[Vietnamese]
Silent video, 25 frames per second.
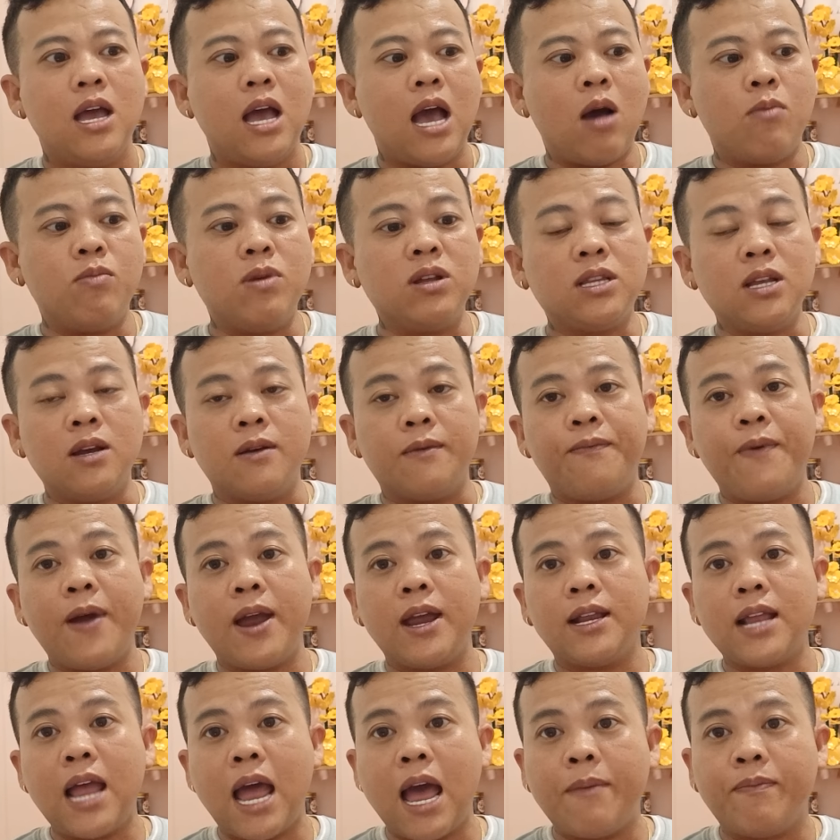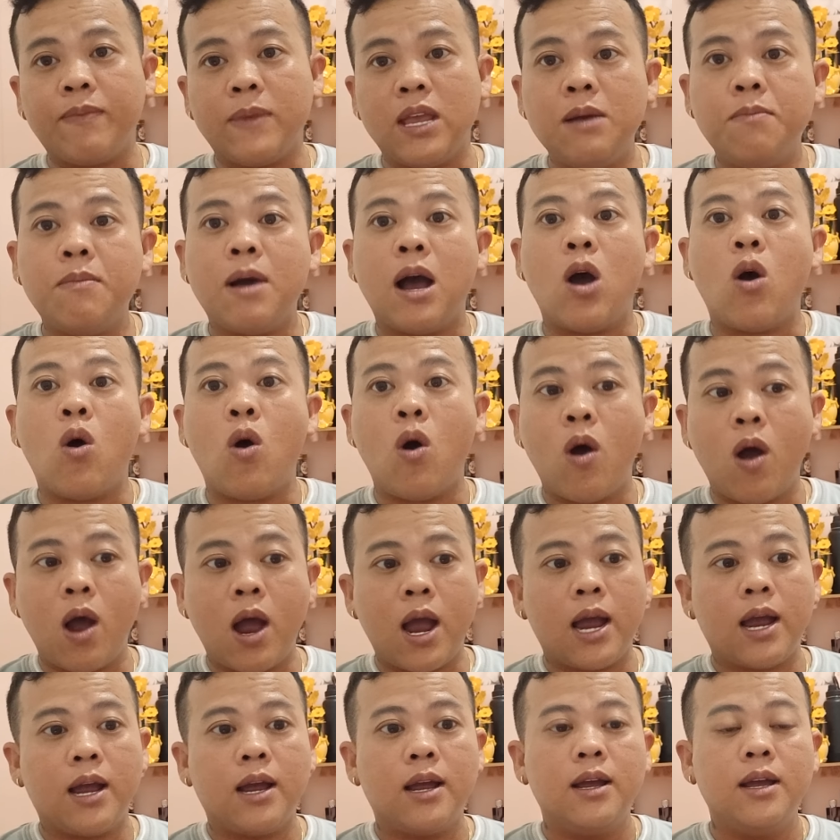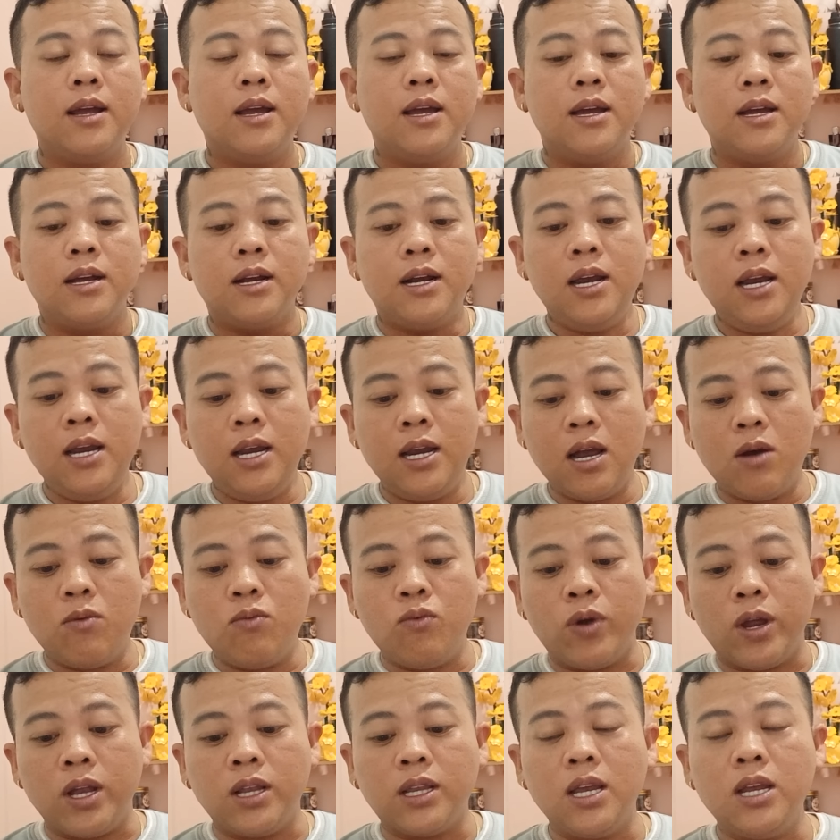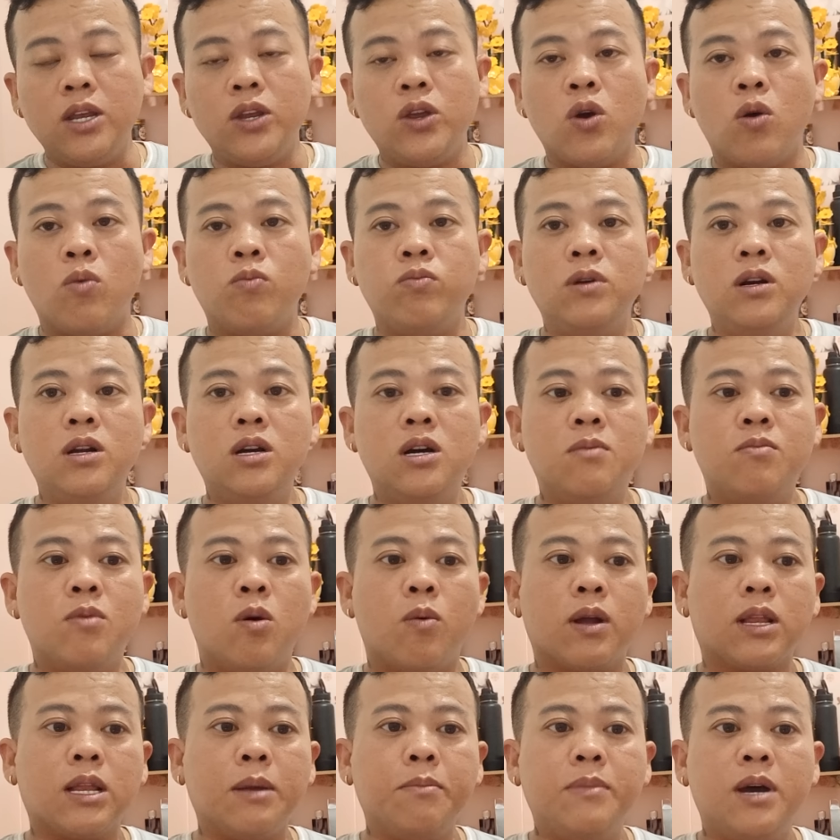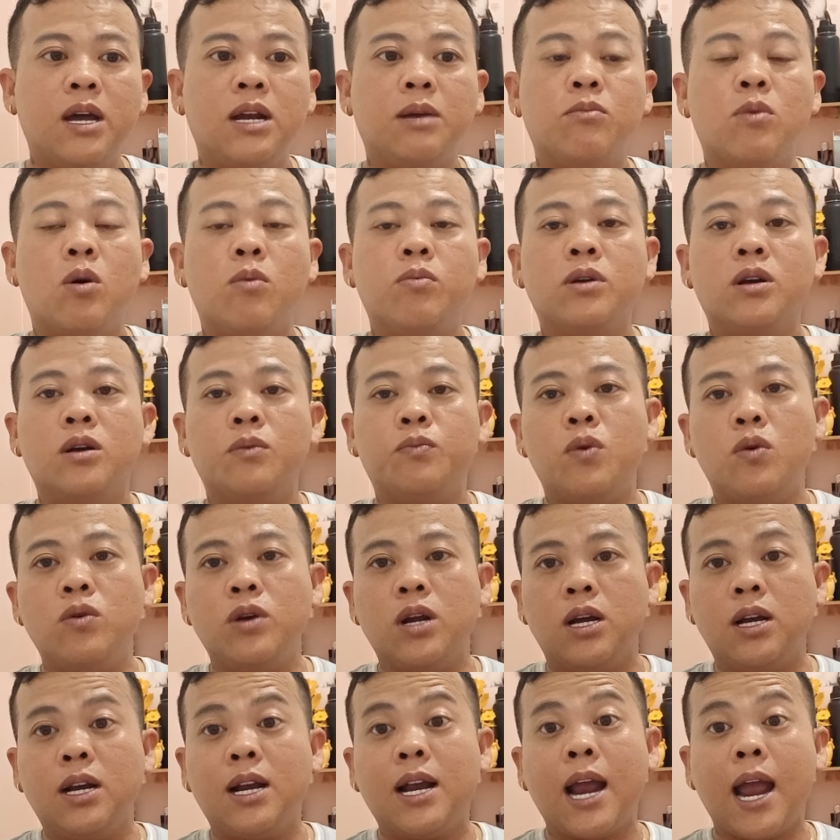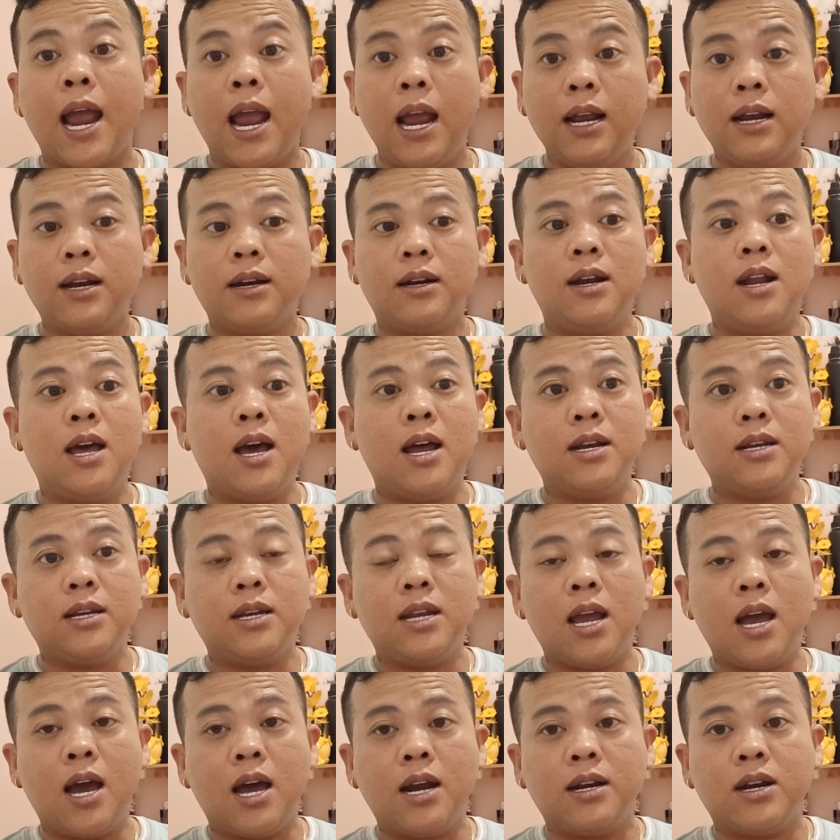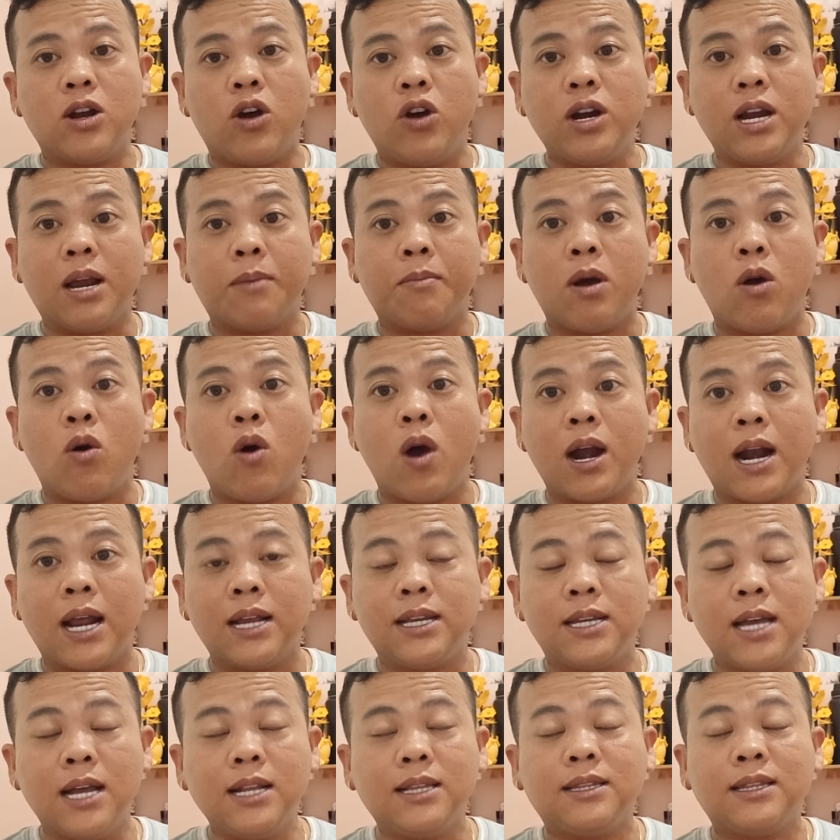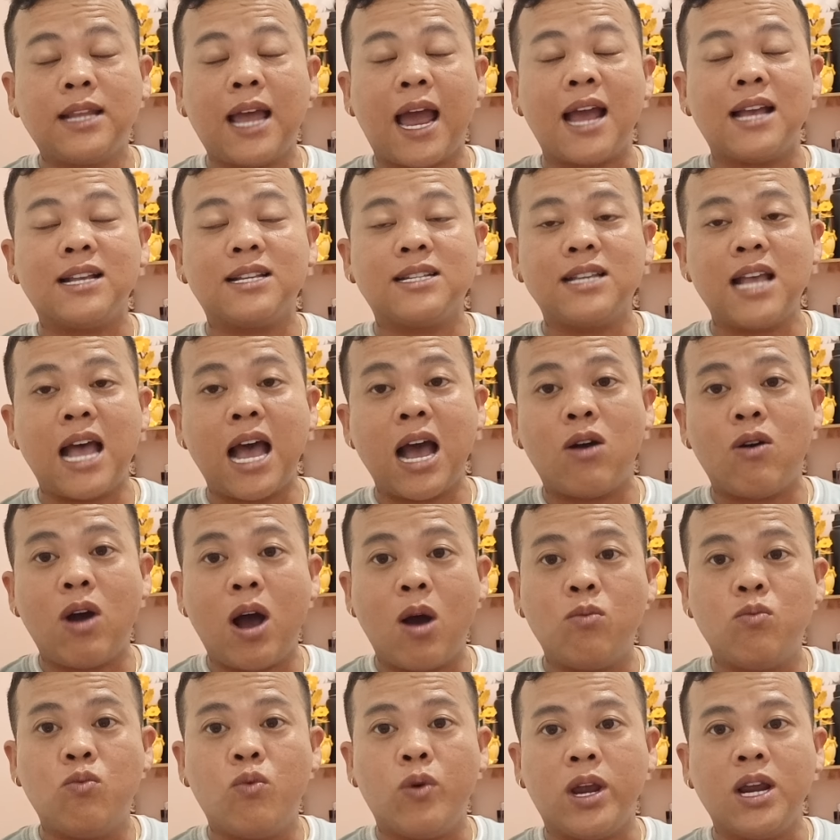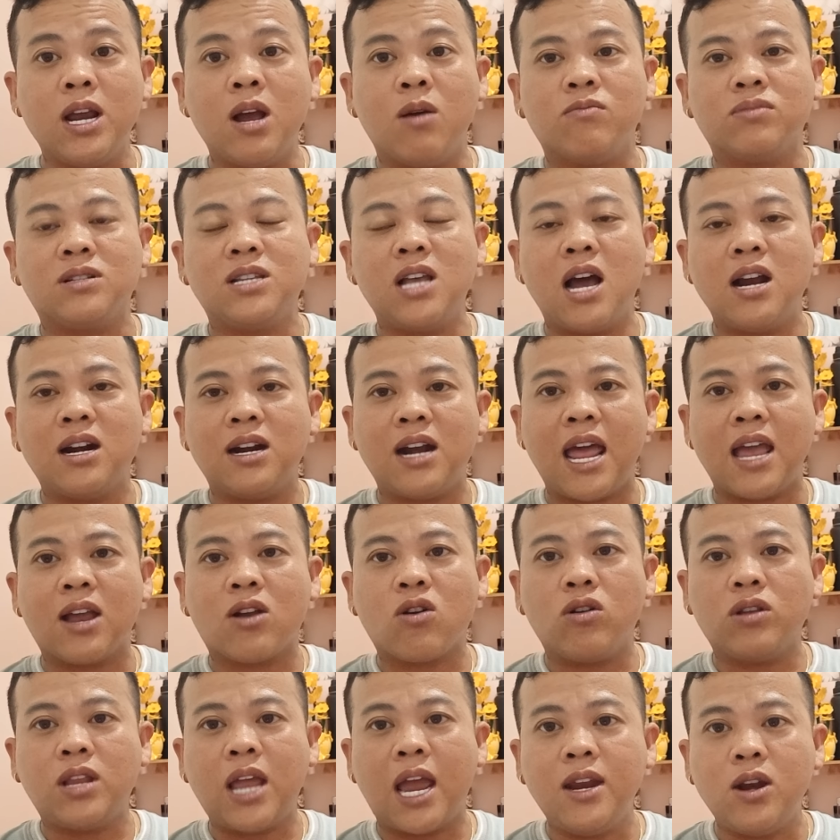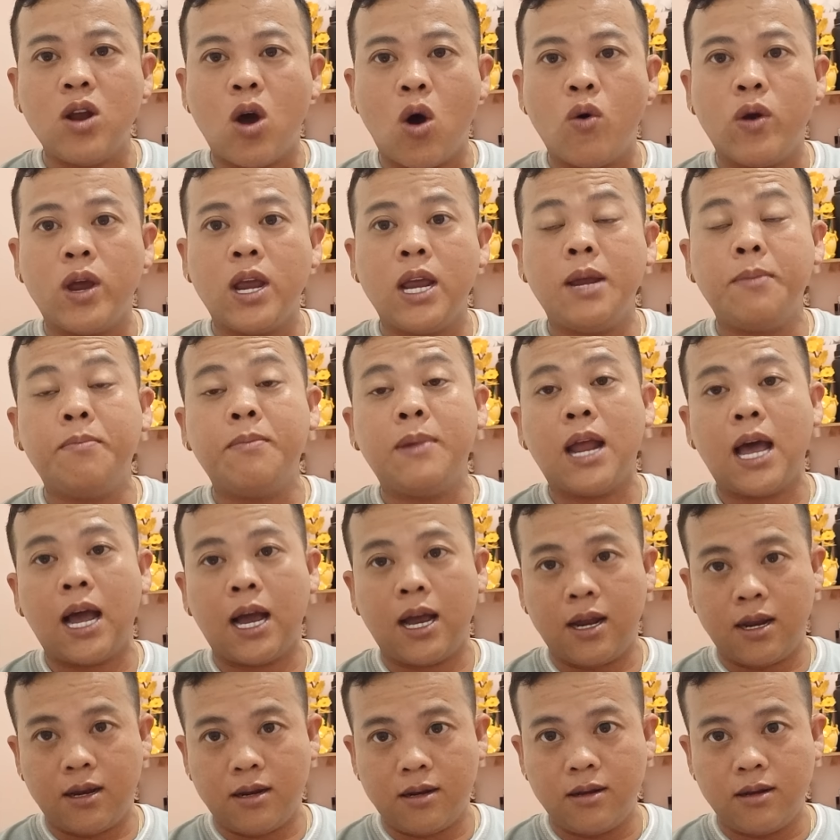ông đã từng phay tham với bà Hoa khi ông Nguyễn Tiến Dũng đưa một tấm hình một người phụ nữ khác lên trên nói rằng mà họ đã chết tại sao ông Nguyễn Hồng Sơn lại có thái độ im lặng